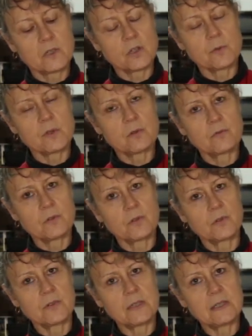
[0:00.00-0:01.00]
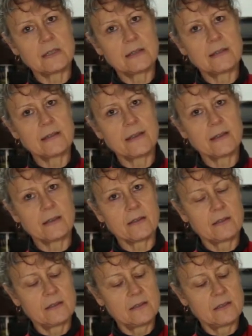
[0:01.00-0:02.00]
je pense que vous entendez l'air
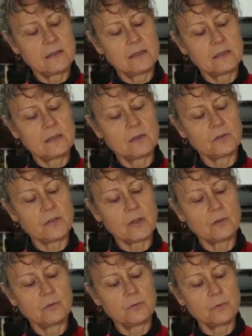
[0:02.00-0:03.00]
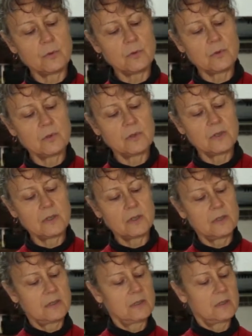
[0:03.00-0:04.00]
qui entre à nouveau.
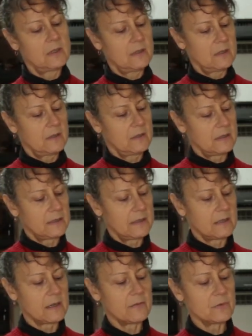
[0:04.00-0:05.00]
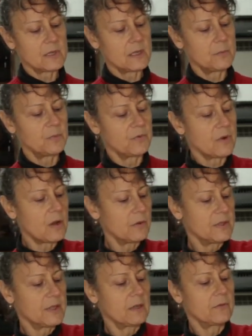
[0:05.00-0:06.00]
Et là, vous allez pouvoir
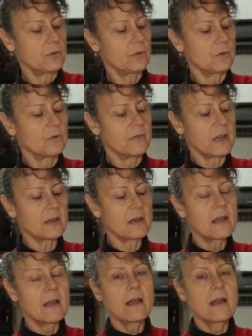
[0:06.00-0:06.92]
retirer votre couvercle.